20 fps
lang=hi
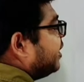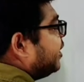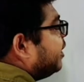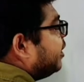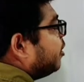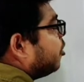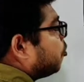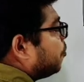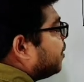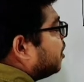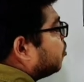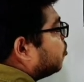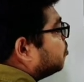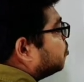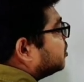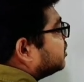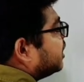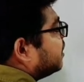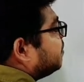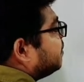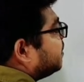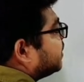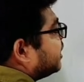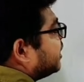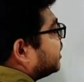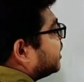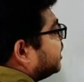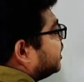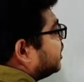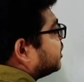भी रुपए हो मुझे अभी
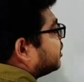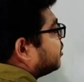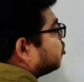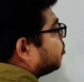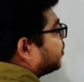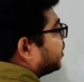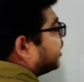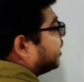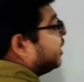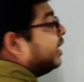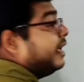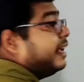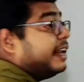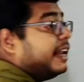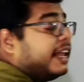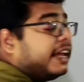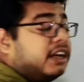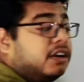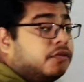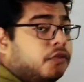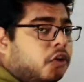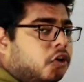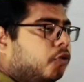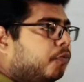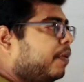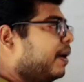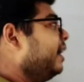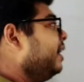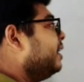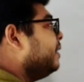पता नहीं है कितने रुपए हैं लेकिन वो
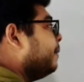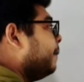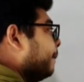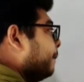रुपए